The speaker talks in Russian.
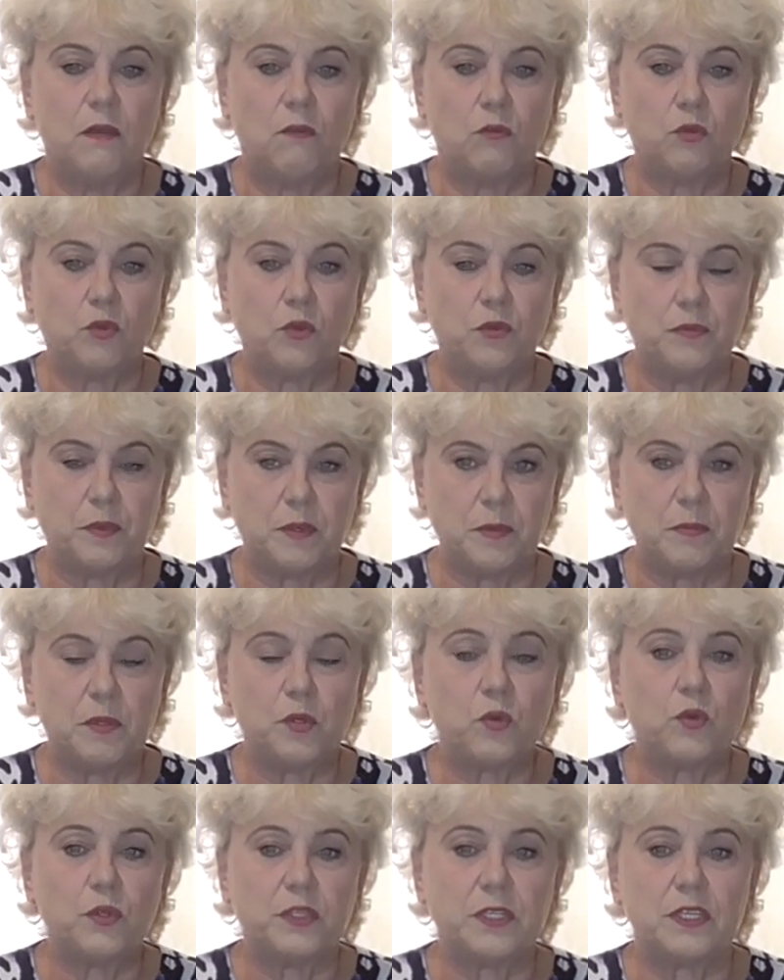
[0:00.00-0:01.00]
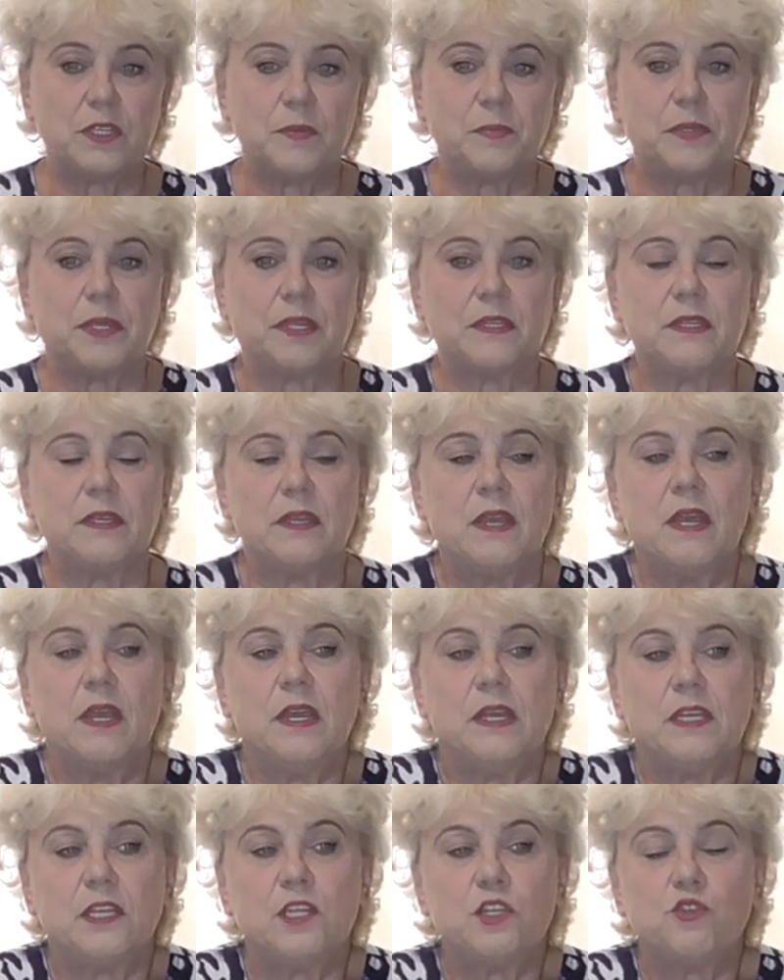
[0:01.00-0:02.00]
Вот он формирует эти плоды.
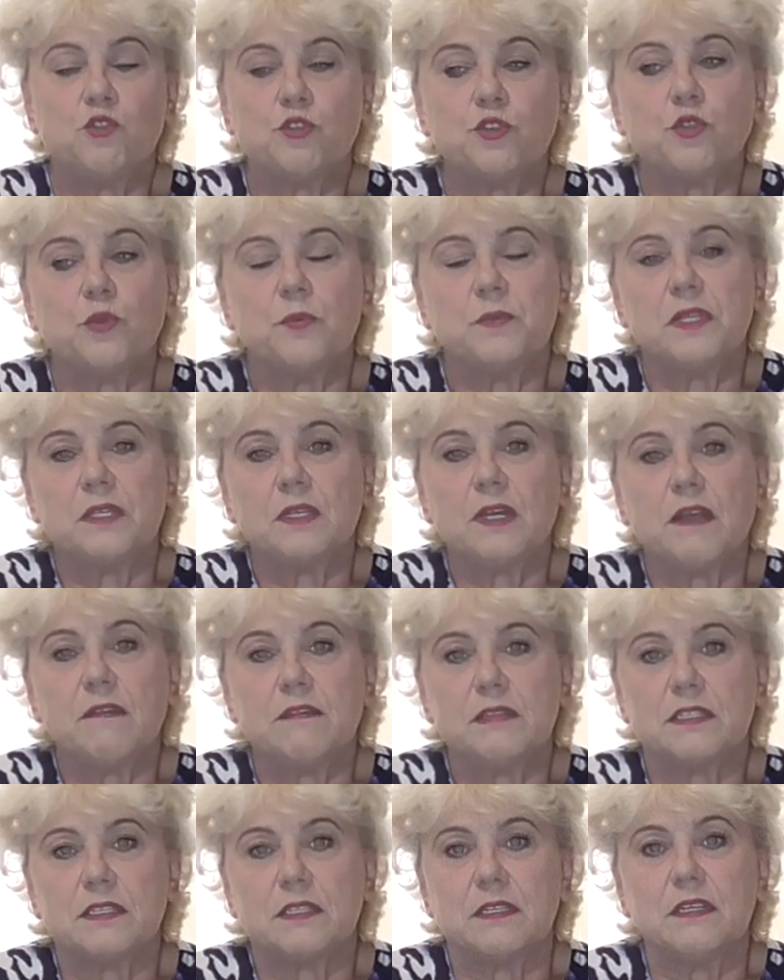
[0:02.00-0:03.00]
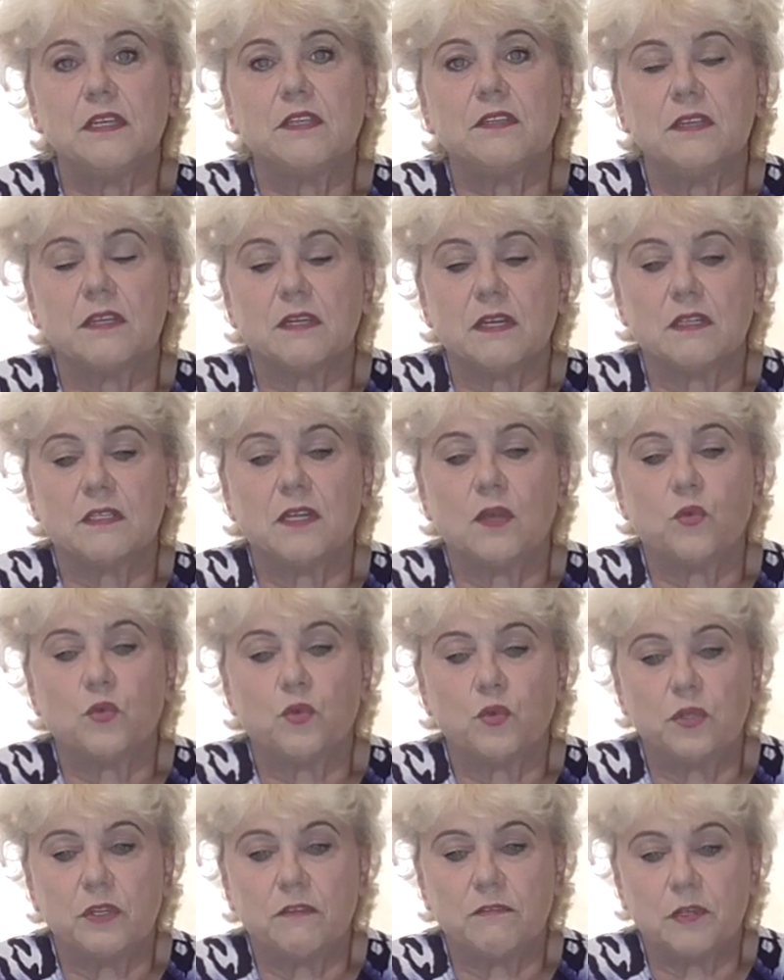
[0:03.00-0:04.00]
И еще что мне нравится, нет никогда
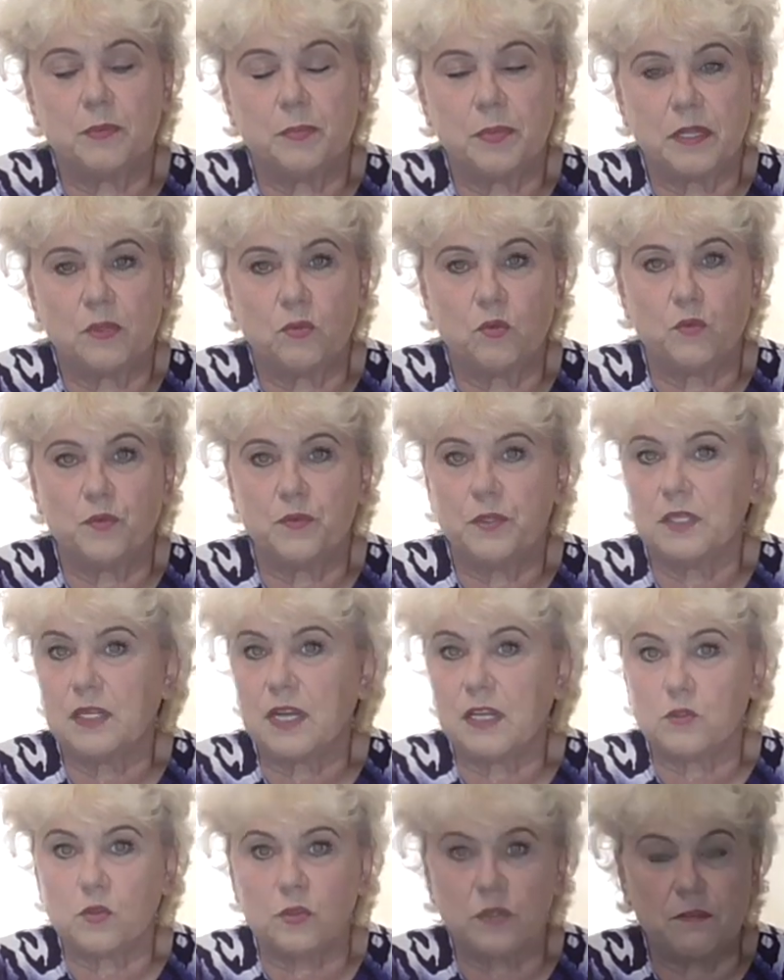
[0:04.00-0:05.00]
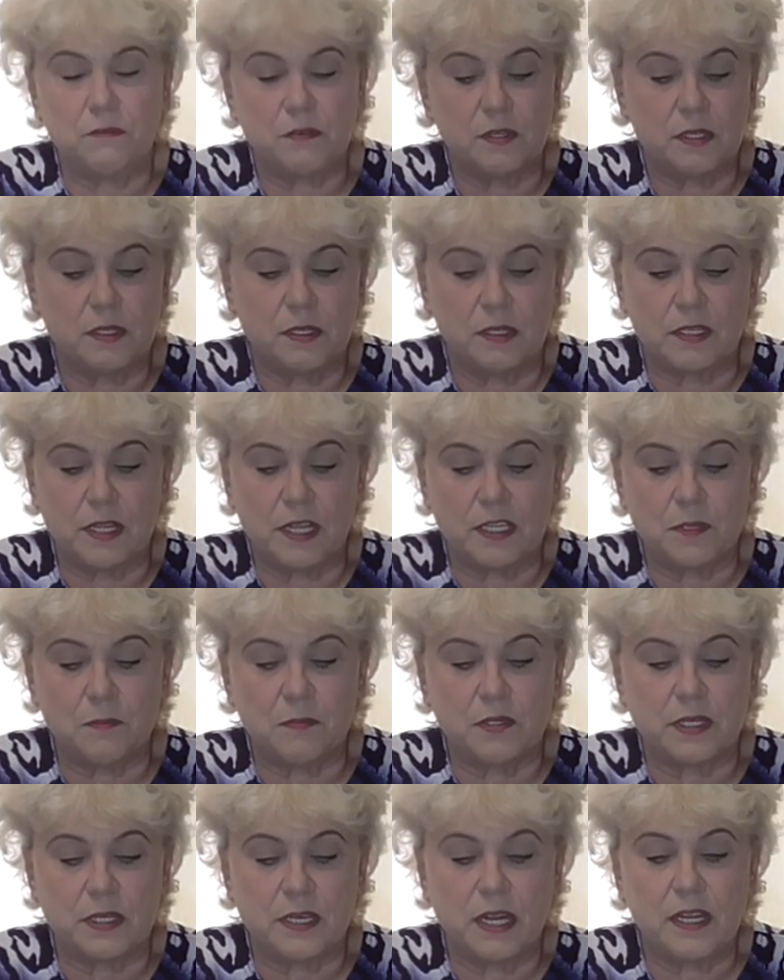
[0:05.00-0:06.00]
уродливых плодов. Ни разу не видела на
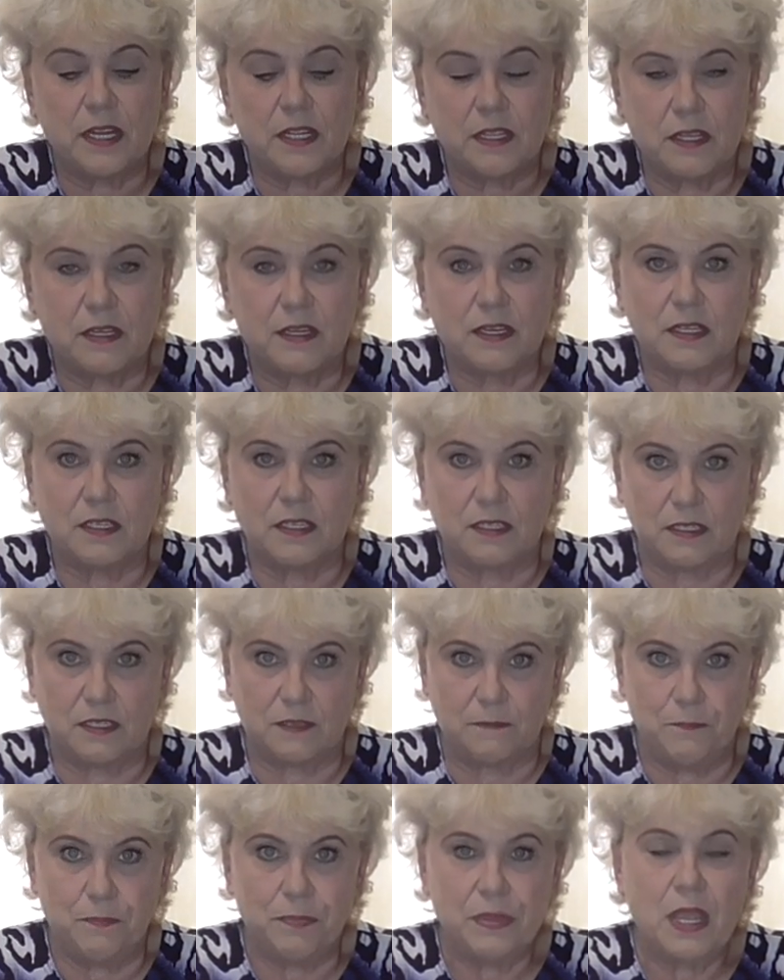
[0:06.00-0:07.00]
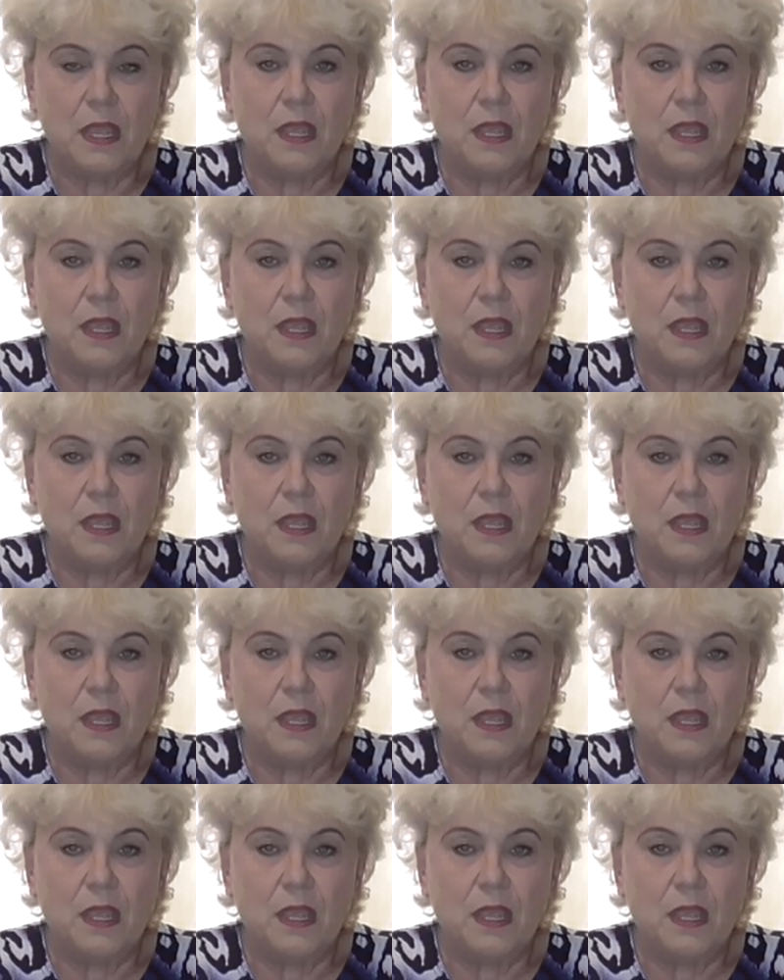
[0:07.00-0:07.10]
этом короле гиганте,